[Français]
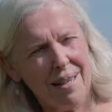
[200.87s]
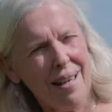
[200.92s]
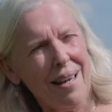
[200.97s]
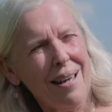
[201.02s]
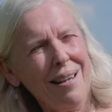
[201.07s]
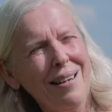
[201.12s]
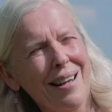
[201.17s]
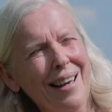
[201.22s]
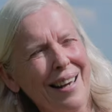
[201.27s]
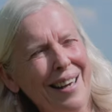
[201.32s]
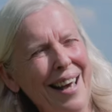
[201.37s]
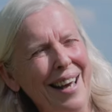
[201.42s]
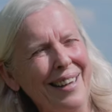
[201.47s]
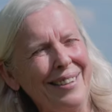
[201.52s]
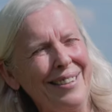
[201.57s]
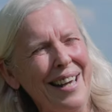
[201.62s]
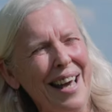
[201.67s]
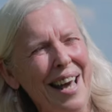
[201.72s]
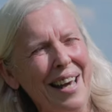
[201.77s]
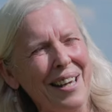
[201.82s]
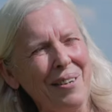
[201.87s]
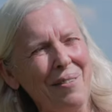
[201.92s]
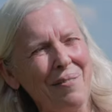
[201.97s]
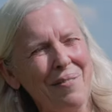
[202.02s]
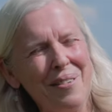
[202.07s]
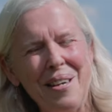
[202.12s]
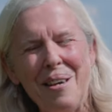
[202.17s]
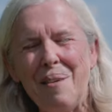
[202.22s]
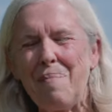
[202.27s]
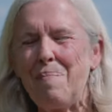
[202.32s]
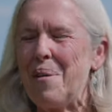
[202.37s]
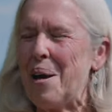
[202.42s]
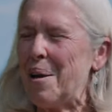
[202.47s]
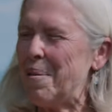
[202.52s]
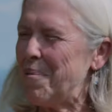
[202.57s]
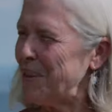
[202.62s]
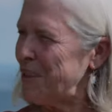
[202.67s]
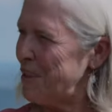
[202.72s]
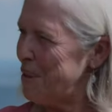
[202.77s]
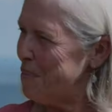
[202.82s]
Elle l'a regardé arriver, puis elle
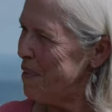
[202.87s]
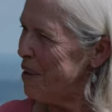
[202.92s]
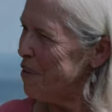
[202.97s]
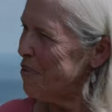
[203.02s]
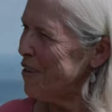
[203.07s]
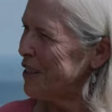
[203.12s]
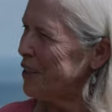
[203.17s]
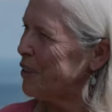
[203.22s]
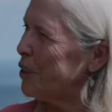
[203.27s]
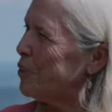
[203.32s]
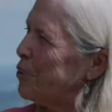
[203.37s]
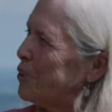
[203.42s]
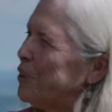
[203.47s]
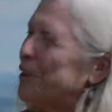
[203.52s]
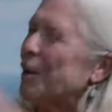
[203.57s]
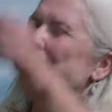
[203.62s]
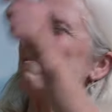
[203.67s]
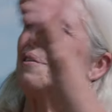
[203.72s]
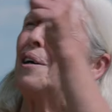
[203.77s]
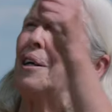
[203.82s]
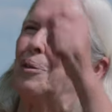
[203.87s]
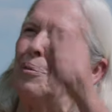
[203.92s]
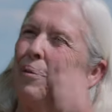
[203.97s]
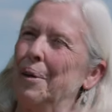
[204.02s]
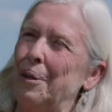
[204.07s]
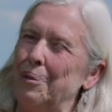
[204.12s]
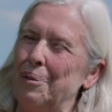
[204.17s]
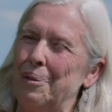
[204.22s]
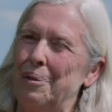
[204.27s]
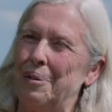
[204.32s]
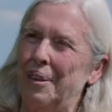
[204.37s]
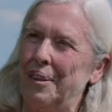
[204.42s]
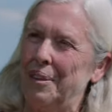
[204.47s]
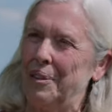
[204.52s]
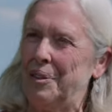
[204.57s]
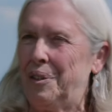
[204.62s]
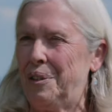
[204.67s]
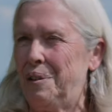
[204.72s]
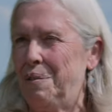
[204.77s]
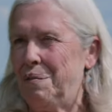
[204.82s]
lui a dit, mais où est-ce que tu t'en vas, toi, donc, en
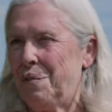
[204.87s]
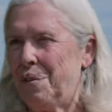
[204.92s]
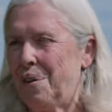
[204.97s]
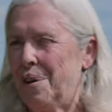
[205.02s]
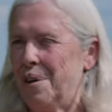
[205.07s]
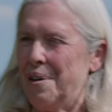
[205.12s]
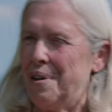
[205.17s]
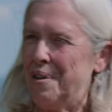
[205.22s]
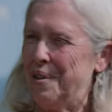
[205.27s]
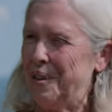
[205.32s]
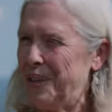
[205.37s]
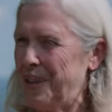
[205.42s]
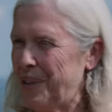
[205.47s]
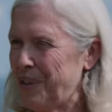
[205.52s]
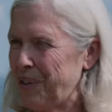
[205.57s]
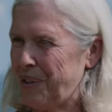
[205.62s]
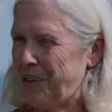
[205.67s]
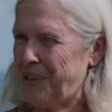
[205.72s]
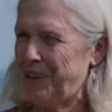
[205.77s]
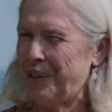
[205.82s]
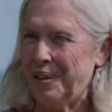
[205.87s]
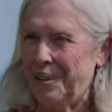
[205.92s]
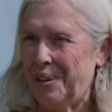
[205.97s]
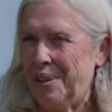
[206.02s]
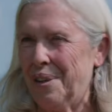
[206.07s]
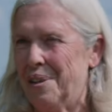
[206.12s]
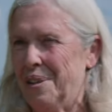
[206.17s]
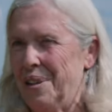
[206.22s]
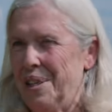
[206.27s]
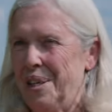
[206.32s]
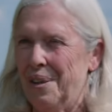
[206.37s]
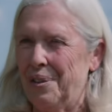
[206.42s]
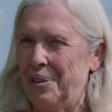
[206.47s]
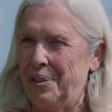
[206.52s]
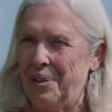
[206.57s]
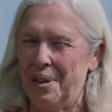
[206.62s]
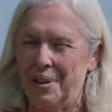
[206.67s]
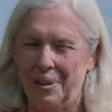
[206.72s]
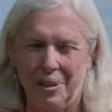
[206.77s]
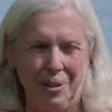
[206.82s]
sifflant et en chantant et en
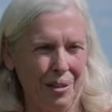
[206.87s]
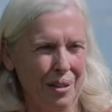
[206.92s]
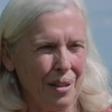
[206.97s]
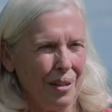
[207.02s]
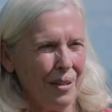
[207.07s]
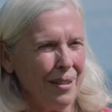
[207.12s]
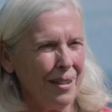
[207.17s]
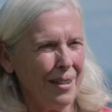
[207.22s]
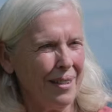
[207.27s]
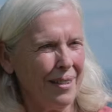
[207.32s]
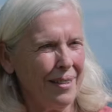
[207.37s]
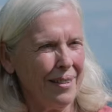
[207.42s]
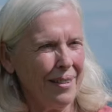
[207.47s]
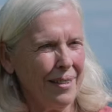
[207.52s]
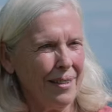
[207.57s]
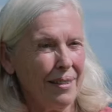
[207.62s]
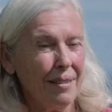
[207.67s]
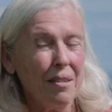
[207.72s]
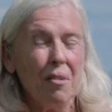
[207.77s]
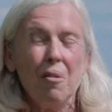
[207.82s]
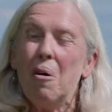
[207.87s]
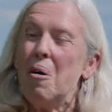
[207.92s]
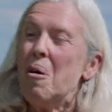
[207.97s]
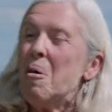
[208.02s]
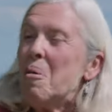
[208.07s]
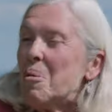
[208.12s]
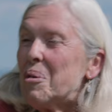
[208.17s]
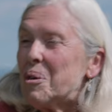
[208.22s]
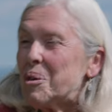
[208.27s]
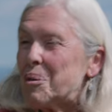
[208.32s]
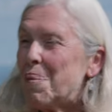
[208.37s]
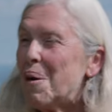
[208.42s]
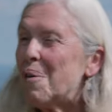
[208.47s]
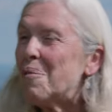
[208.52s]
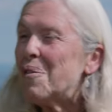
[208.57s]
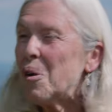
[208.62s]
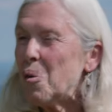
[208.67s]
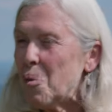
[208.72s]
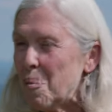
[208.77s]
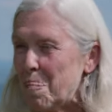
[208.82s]
dansant Je m'en
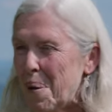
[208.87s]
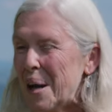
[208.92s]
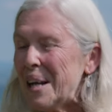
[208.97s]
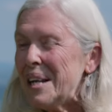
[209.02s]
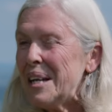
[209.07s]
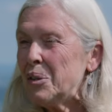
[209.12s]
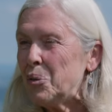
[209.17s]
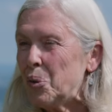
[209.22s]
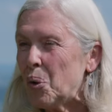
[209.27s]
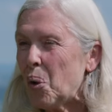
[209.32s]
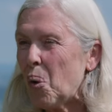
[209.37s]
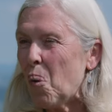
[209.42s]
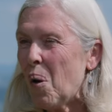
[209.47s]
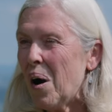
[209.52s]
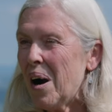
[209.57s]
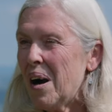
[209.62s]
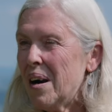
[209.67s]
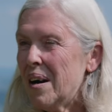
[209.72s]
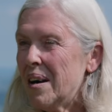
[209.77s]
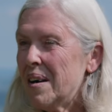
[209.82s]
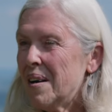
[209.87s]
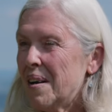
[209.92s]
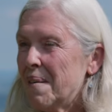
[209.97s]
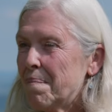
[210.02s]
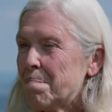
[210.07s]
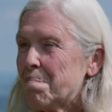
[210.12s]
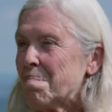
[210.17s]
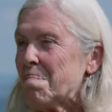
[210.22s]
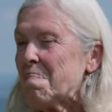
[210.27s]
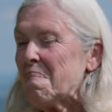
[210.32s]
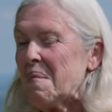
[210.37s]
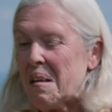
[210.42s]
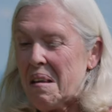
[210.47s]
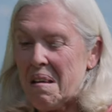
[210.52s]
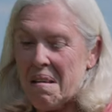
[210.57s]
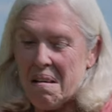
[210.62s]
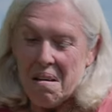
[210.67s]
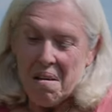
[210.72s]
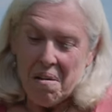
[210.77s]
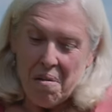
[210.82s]
vais au palais du roi
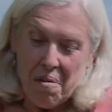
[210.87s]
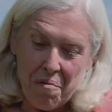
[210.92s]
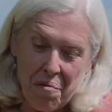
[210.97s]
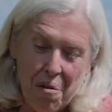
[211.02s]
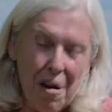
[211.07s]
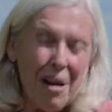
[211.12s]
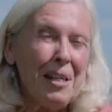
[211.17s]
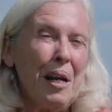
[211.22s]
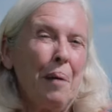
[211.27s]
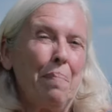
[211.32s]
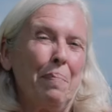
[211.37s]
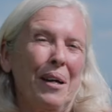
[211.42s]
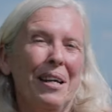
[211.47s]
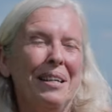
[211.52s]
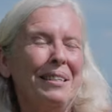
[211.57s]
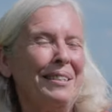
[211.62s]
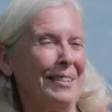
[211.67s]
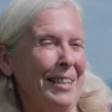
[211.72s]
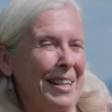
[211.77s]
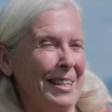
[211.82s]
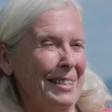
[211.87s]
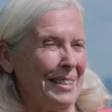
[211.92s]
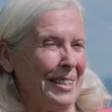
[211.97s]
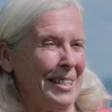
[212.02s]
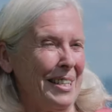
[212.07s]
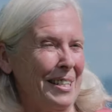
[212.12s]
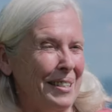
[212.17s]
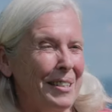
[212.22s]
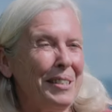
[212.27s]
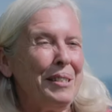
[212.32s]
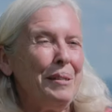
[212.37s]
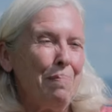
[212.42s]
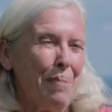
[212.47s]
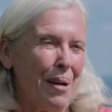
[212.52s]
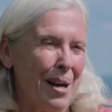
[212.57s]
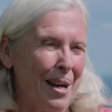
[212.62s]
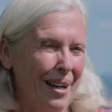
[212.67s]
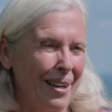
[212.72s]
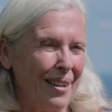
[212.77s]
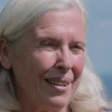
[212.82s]
voir la princesse qui est si belle.
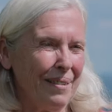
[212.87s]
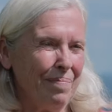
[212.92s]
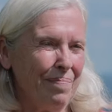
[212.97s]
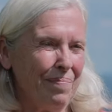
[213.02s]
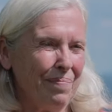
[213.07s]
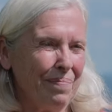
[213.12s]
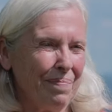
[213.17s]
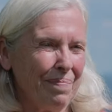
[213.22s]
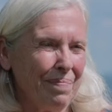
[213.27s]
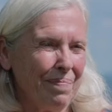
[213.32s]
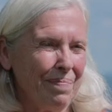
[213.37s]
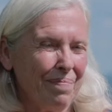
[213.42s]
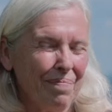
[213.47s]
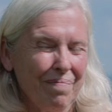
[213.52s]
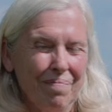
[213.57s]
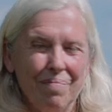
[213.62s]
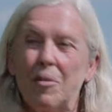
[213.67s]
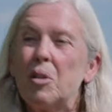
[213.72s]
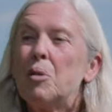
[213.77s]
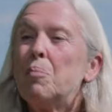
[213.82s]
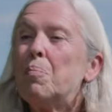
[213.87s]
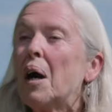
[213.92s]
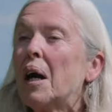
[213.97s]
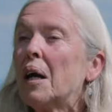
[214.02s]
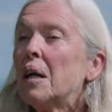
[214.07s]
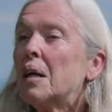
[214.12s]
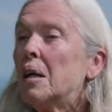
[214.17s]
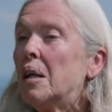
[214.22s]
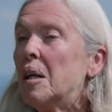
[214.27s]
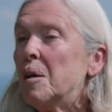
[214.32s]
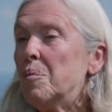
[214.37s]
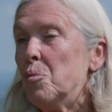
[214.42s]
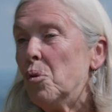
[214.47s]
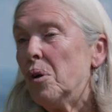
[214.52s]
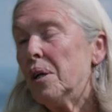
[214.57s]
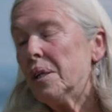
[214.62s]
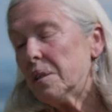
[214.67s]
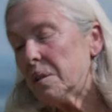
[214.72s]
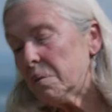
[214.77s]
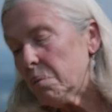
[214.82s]
Il paraît qu'elle est
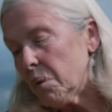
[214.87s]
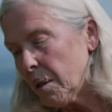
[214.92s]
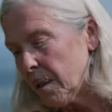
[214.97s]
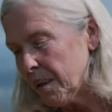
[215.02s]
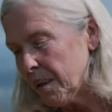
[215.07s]
muette.